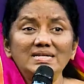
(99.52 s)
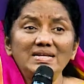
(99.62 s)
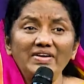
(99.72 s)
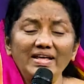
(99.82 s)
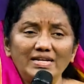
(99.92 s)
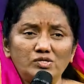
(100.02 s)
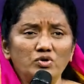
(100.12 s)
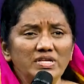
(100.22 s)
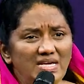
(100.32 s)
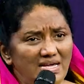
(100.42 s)
சிலுவையிலே
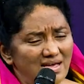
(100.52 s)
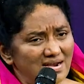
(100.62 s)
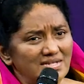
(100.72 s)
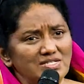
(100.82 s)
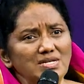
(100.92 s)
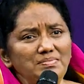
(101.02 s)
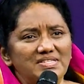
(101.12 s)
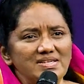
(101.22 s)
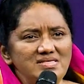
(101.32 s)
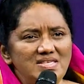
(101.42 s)
தொங்கி
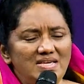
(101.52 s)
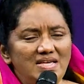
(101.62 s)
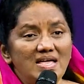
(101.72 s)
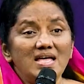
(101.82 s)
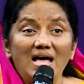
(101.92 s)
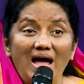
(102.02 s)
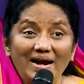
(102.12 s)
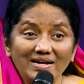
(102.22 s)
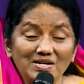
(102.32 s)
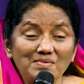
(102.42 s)
ரத்தம் சிந்தி
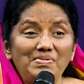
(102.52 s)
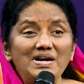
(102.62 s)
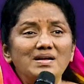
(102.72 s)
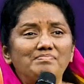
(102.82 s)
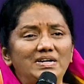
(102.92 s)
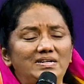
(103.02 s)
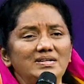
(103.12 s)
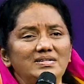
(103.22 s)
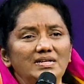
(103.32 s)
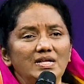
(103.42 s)
அடக்கம்
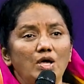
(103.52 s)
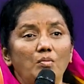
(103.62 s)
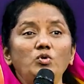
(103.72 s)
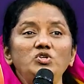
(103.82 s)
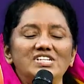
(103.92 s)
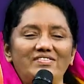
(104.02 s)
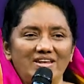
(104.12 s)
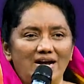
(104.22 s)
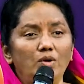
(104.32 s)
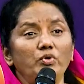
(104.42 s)
பண்ணப்பட்டு
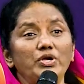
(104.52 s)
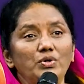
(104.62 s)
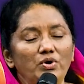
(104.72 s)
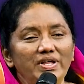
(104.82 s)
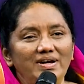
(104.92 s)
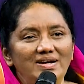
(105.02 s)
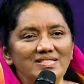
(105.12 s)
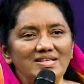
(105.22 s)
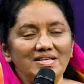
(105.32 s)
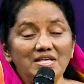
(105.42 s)
மூன்றாவது நாள் உயிரோடு
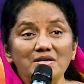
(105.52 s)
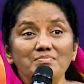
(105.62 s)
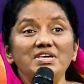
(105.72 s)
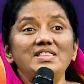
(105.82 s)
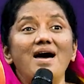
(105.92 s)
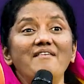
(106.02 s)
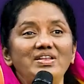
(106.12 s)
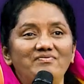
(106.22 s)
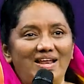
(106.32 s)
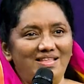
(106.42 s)
எழுந்து
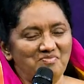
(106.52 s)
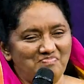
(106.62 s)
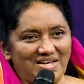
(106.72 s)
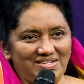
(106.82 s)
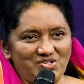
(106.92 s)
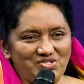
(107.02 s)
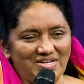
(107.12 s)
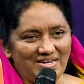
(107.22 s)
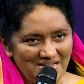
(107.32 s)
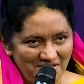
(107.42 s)
பிதாவின் வலது
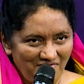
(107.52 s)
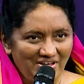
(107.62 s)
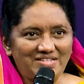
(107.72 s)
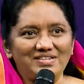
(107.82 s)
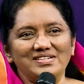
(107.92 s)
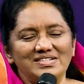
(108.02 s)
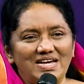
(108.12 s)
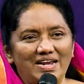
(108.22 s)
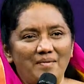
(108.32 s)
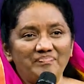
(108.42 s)
பாரசத்தில்
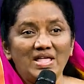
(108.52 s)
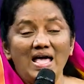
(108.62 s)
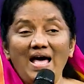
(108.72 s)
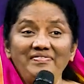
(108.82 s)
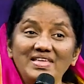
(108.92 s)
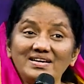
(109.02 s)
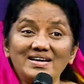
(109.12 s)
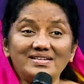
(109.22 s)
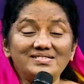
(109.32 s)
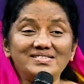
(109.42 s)
வீற்றிருக்கிறாராம் அந்த
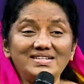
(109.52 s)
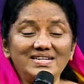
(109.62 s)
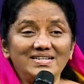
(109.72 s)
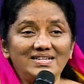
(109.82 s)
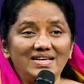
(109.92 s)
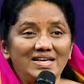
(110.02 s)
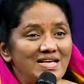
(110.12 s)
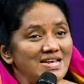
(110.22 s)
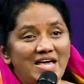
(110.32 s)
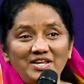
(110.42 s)
கர்த்தரை
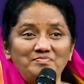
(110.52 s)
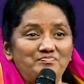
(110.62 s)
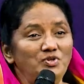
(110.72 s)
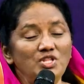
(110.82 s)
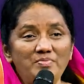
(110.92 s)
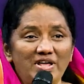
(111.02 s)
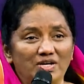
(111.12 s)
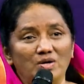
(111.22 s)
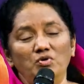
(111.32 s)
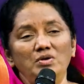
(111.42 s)
நான் எப்பொழுதும்
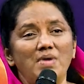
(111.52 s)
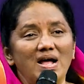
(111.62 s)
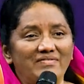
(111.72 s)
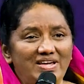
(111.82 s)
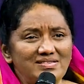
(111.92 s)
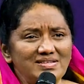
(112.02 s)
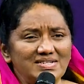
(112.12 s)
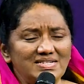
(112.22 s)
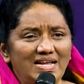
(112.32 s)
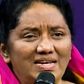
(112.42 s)
எப்பொழுதும் எனக்கு முன்பாக
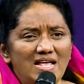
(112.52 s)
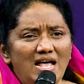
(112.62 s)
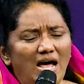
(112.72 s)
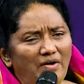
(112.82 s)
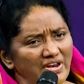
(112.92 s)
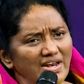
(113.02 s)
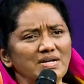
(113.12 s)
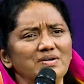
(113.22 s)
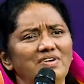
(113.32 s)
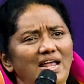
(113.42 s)
வைத்திருக்கிறேன் அவர்
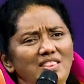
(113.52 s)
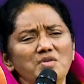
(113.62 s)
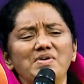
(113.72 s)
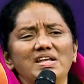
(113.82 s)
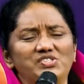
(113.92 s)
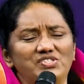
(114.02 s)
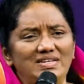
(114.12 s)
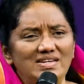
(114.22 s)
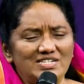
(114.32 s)
எனக்கு வலது பார்சத்தில்